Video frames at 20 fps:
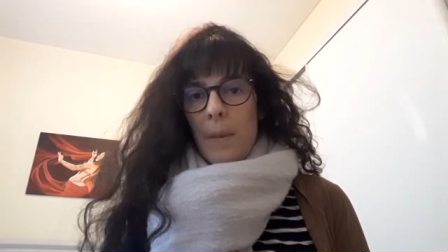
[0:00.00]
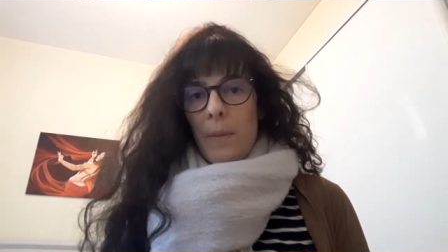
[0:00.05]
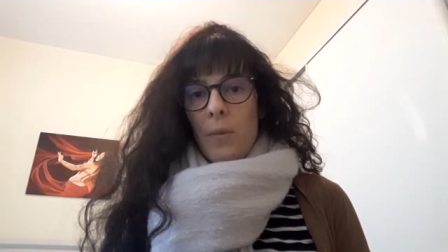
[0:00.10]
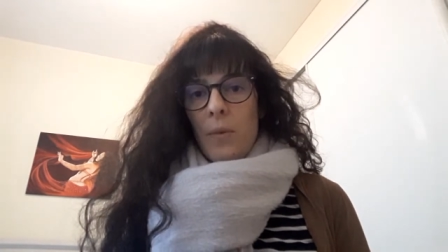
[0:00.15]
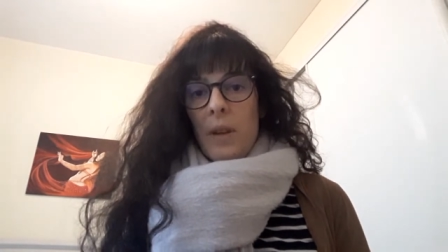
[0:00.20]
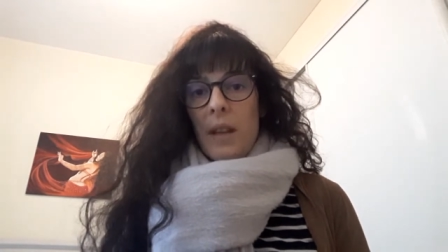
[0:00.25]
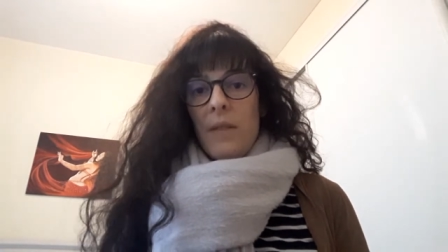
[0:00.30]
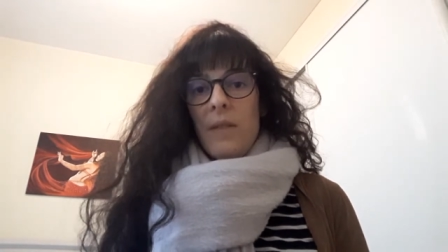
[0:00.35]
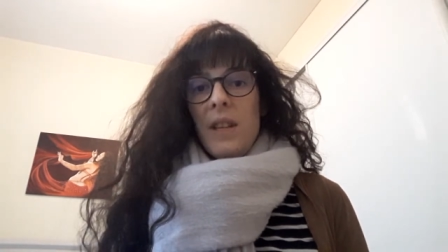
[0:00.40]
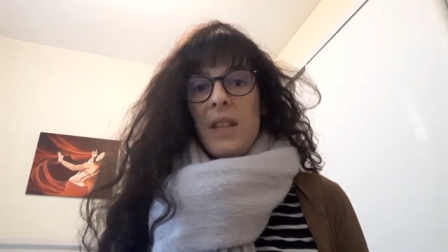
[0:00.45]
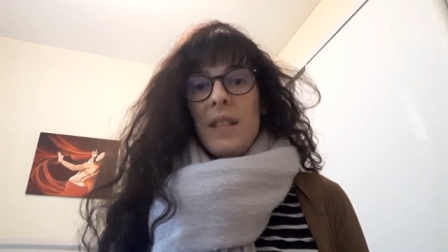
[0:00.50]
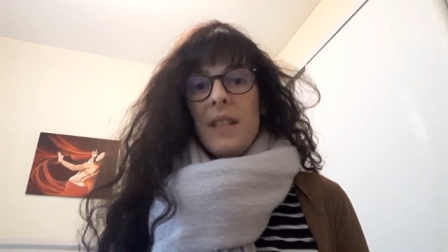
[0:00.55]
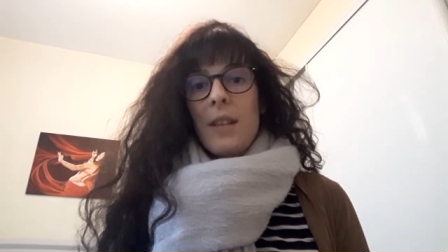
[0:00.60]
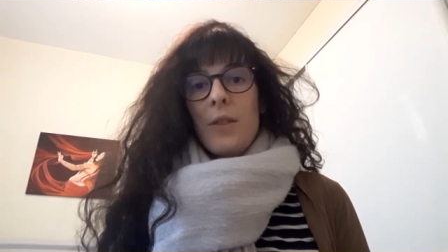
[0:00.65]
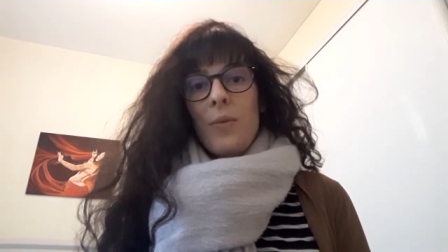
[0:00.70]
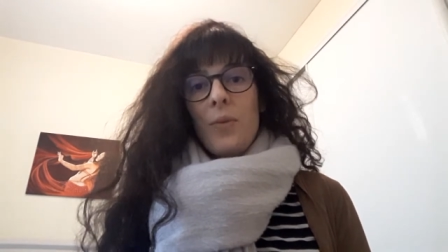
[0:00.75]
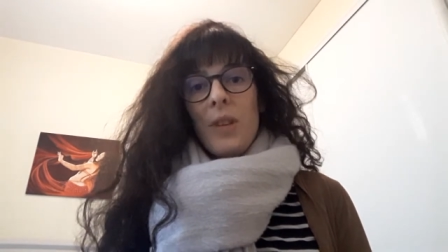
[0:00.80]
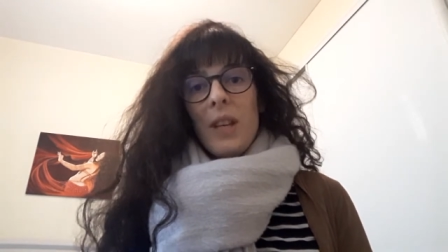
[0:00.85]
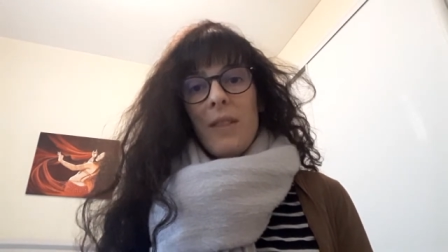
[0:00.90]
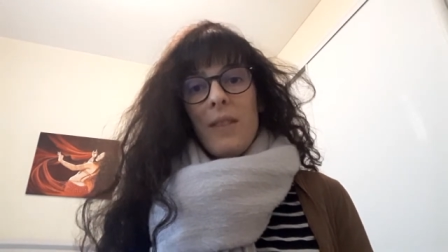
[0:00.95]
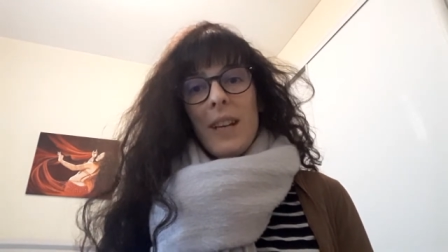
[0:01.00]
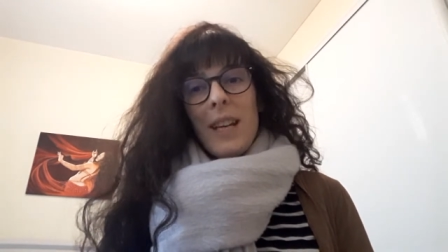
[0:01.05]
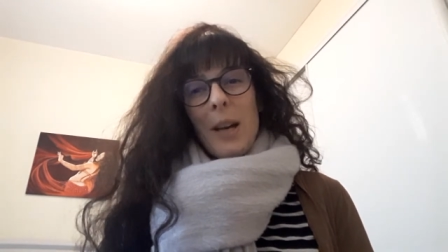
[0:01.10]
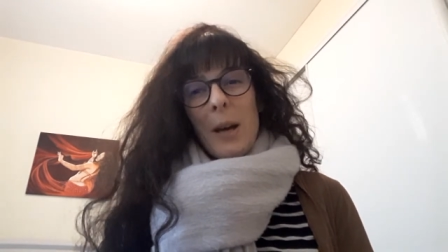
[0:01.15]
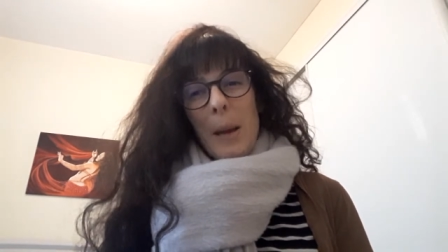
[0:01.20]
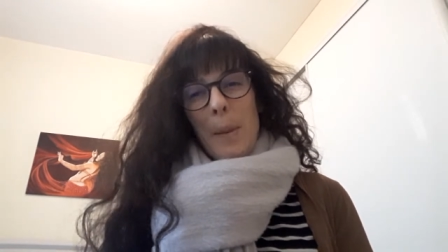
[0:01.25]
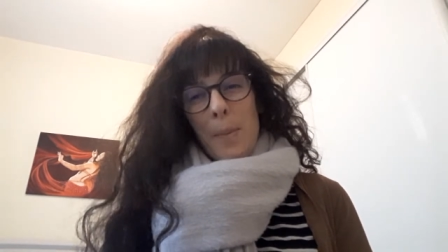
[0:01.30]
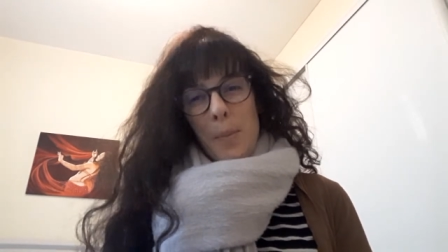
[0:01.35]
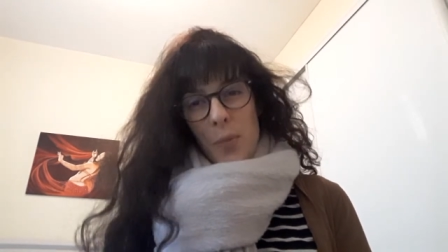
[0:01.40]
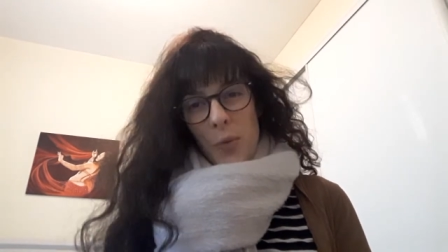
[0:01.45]
à mon avis, c'est que vous avez quand
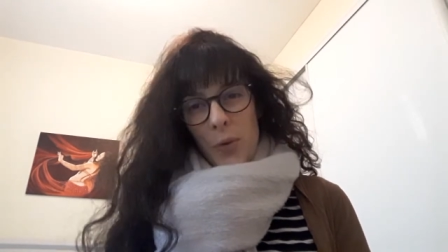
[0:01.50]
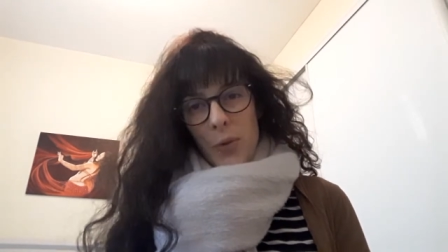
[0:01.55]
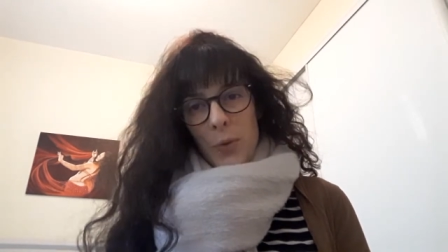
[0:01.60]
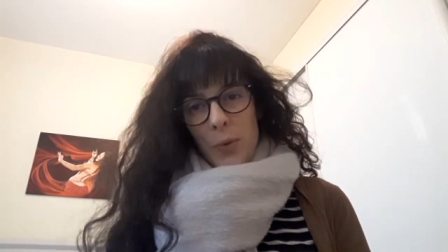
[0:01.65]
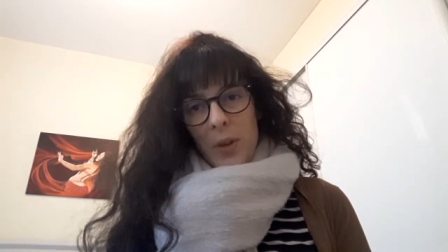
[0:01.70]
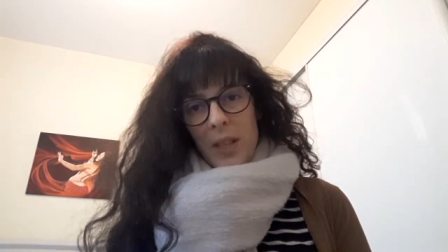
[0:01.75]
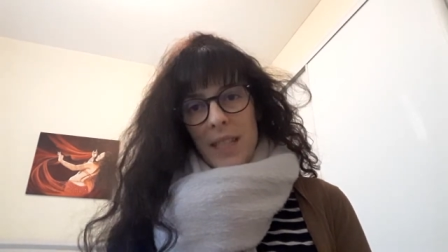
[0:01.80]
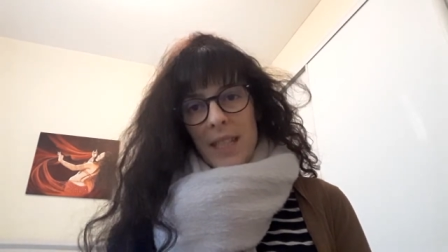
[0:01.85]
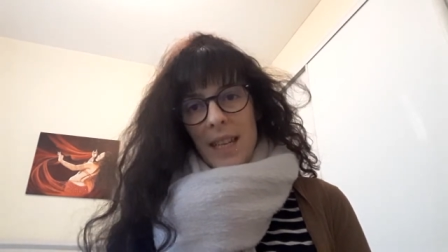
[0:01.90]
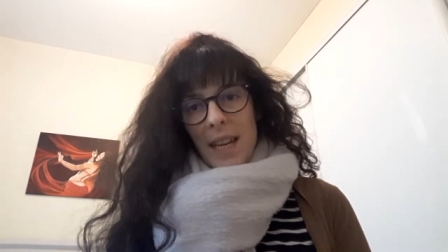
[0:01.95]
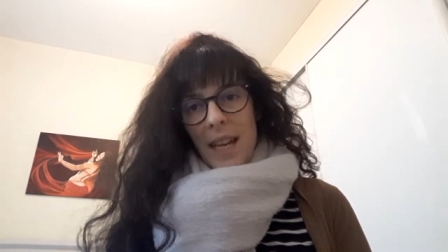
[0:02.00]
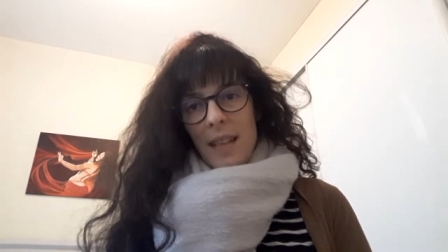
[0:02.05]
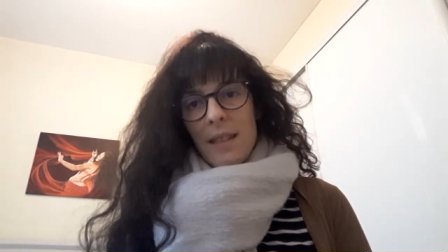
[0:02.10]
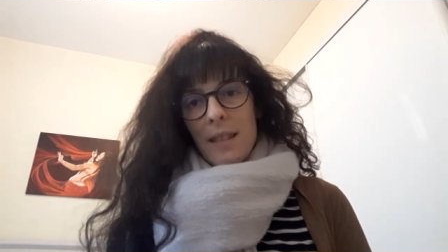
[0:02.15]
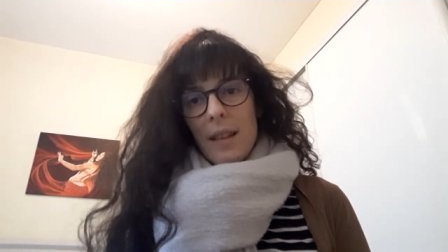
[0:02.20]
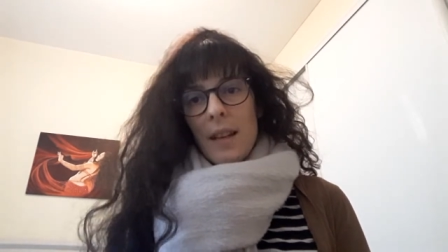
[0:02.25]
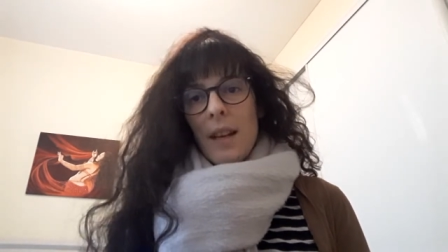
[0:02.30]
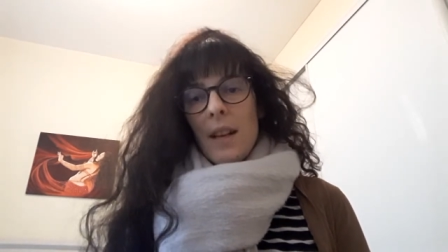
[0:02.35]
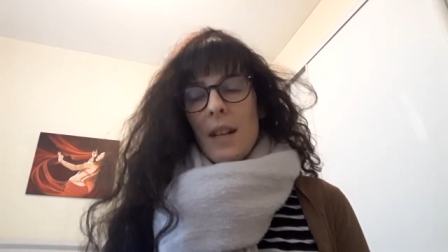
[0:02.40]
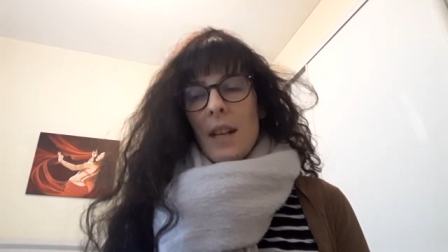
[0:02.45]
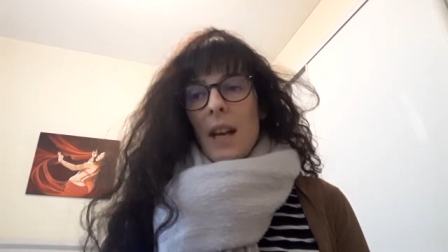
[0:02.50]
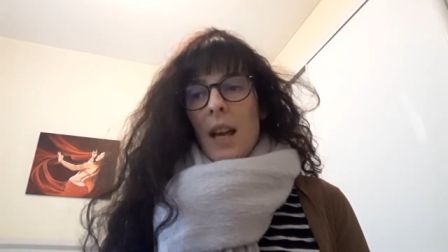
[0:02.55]
même besoin d'y être,